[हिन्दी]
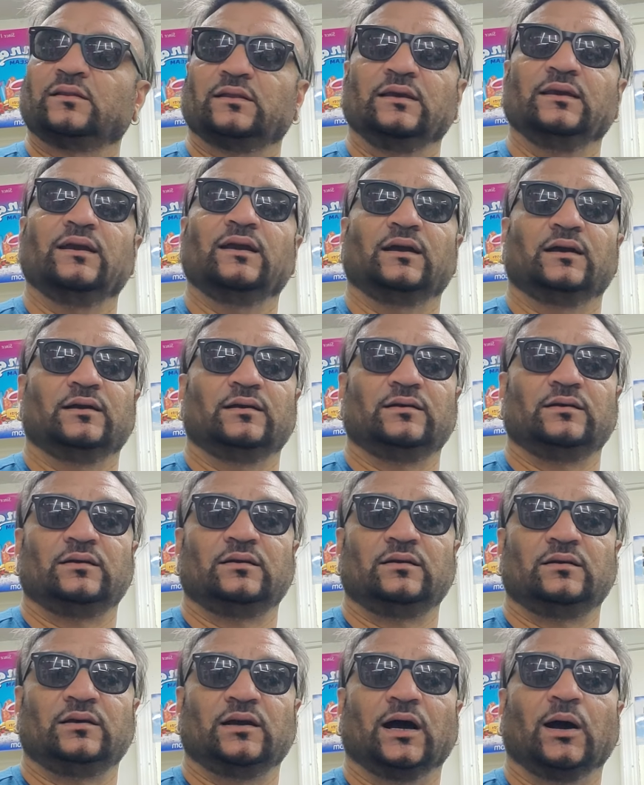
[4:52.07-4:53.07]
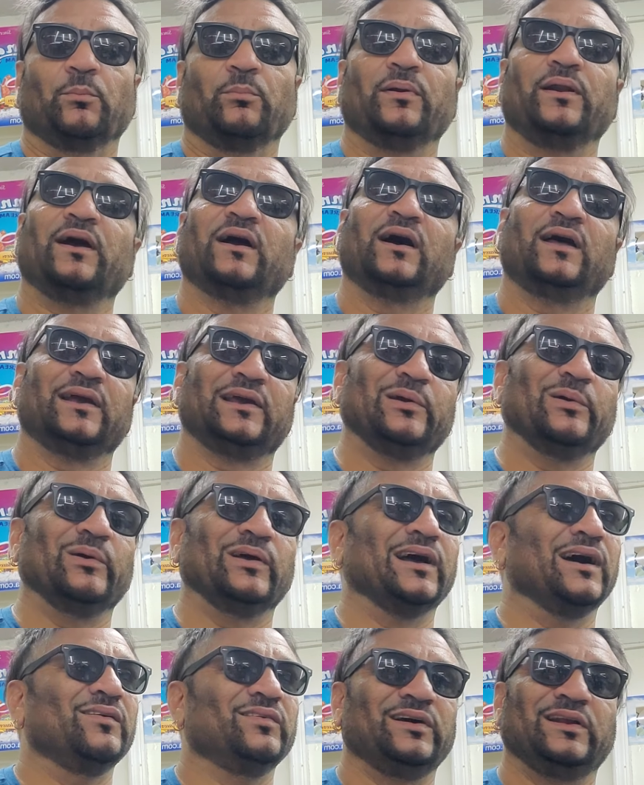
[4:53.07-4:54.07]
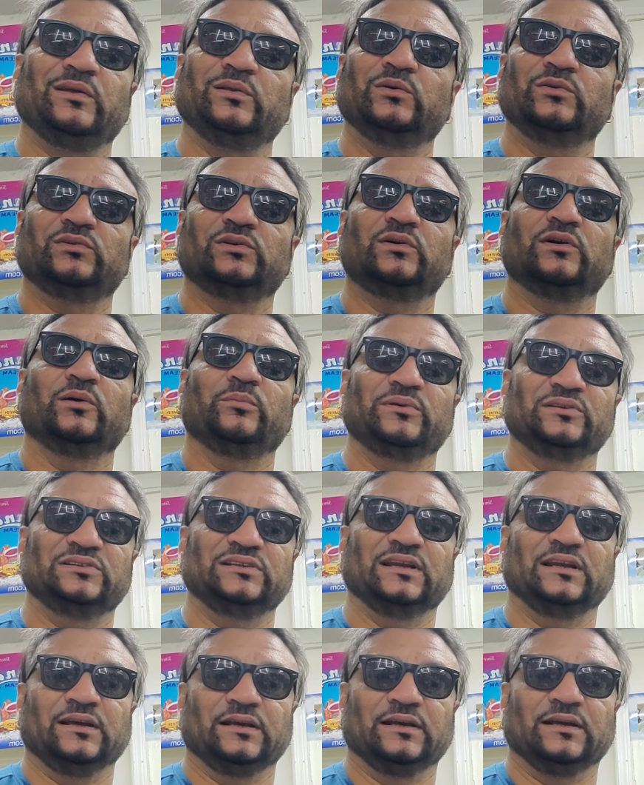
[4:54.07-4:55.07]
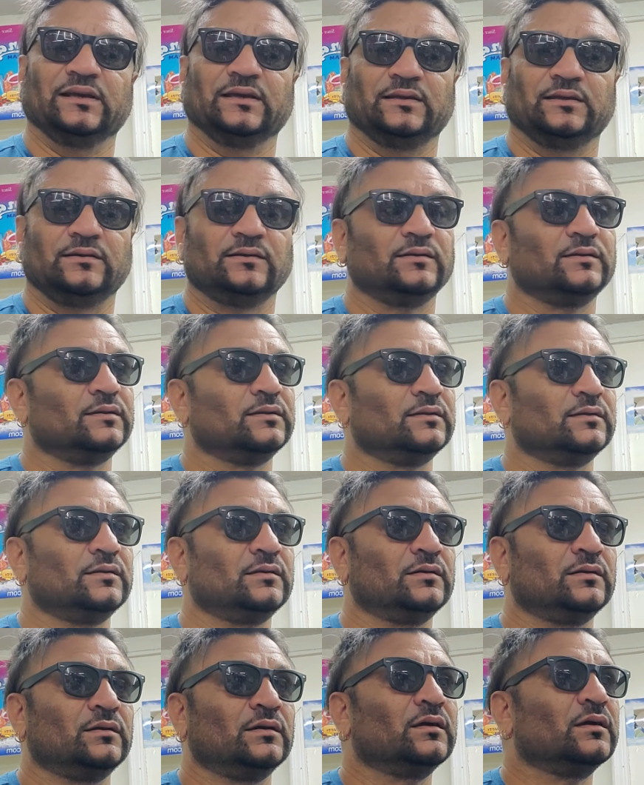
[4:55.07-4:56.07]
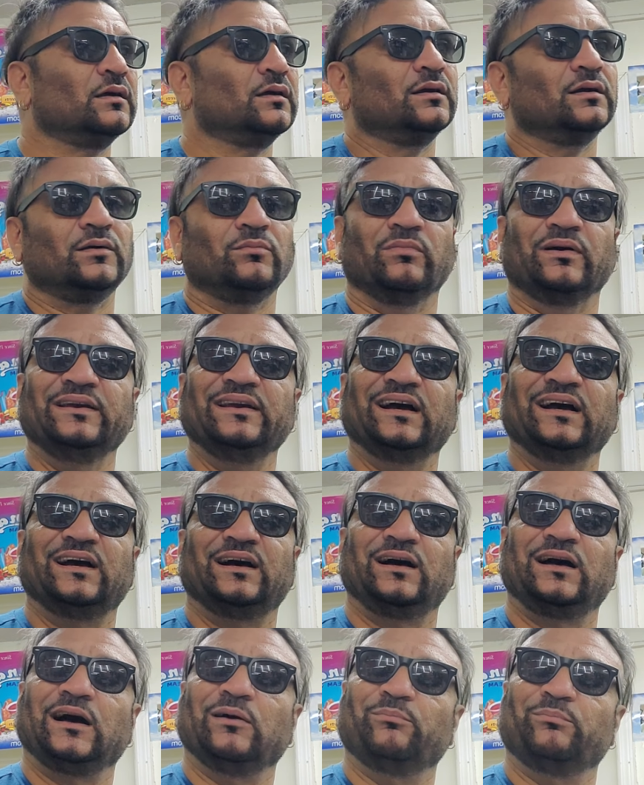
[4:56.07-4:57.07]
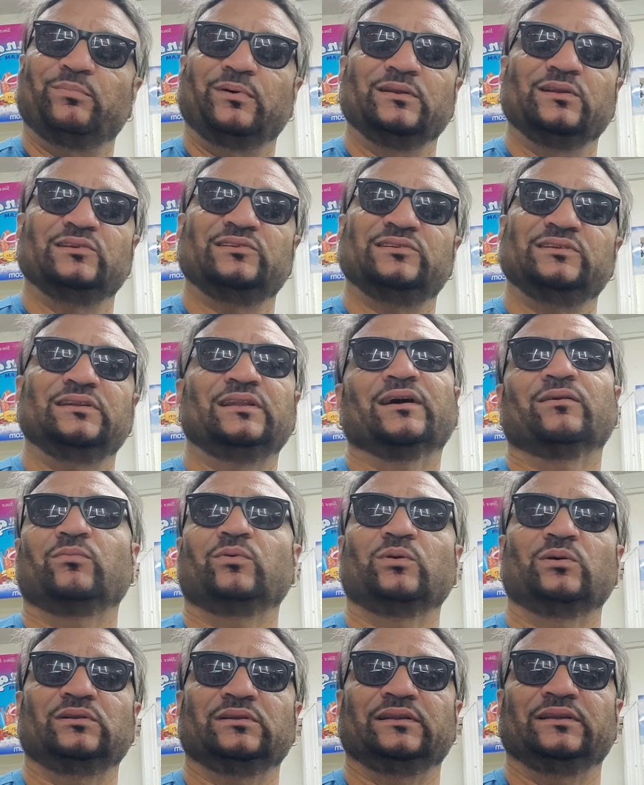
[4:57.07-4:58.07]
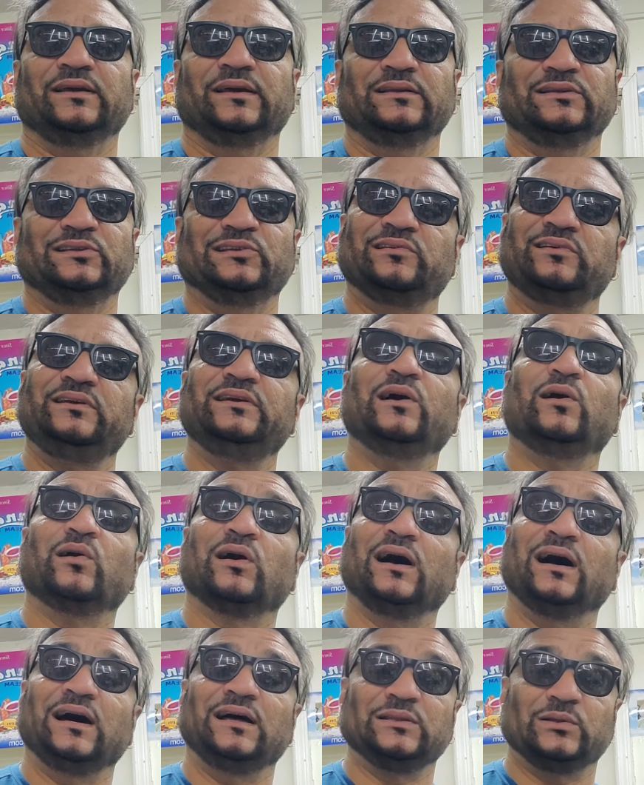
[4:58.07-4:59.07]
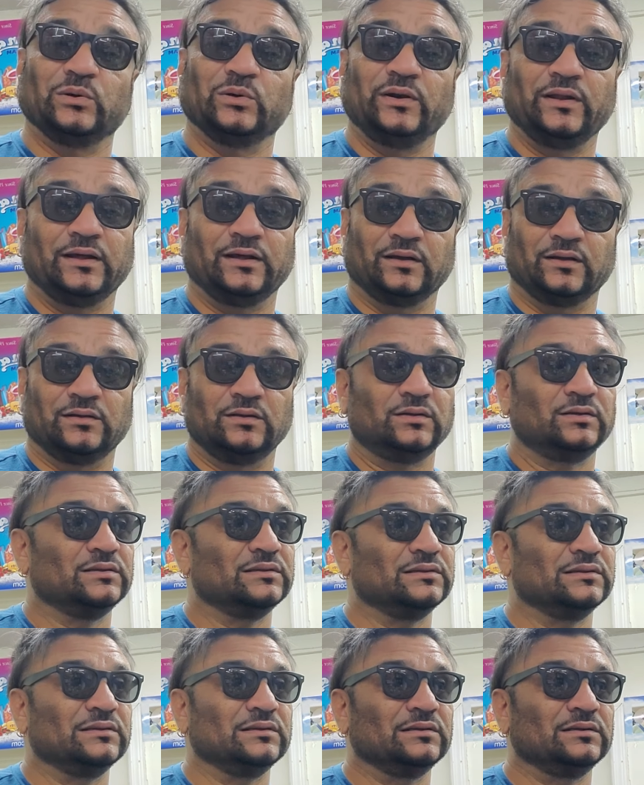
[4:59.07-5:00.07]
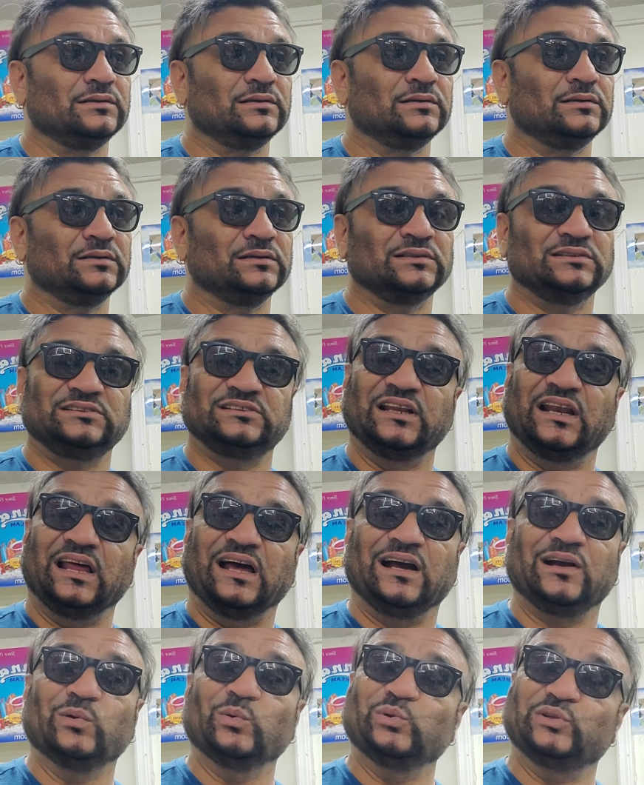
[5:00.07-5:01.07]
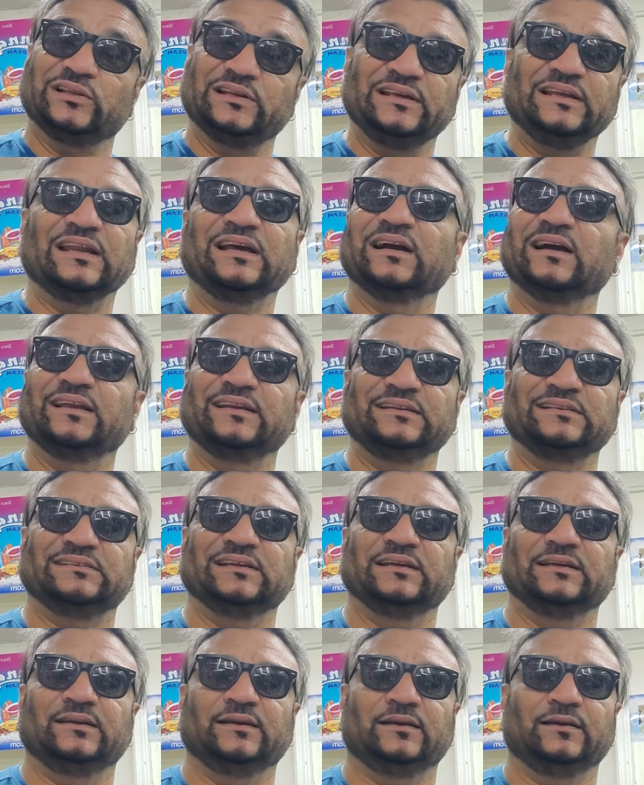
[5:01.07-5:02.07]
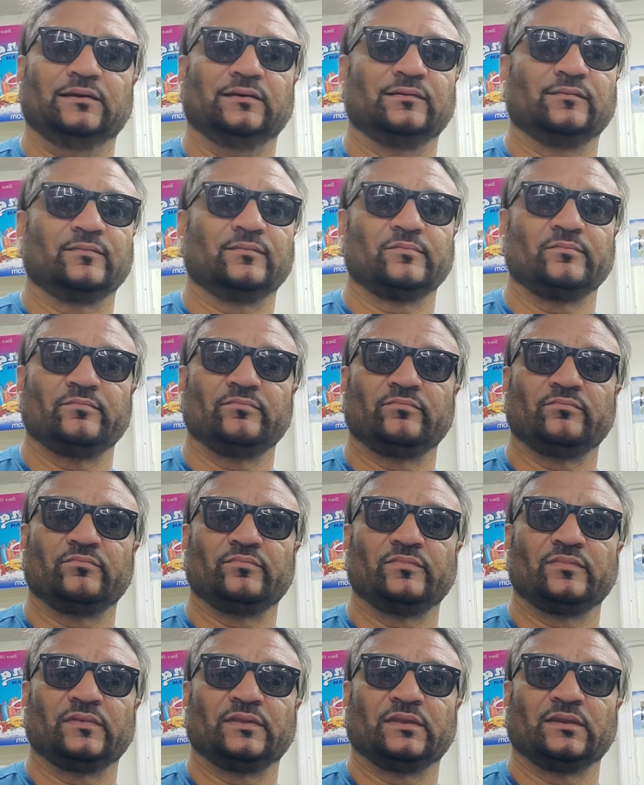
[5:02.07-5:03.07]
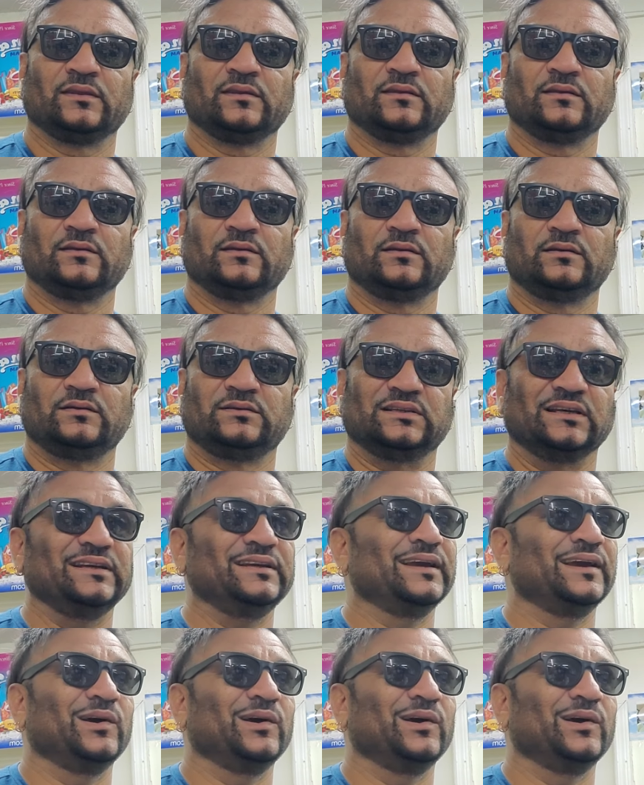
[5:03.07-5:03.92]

ठीक है अपना घर क्यों खराब करे दूसरों के पीछे लग के भैया अपन तो सीधा बोलते हैं जितनी औकात हो ना सलांग उतनी लगानी चाहिए सही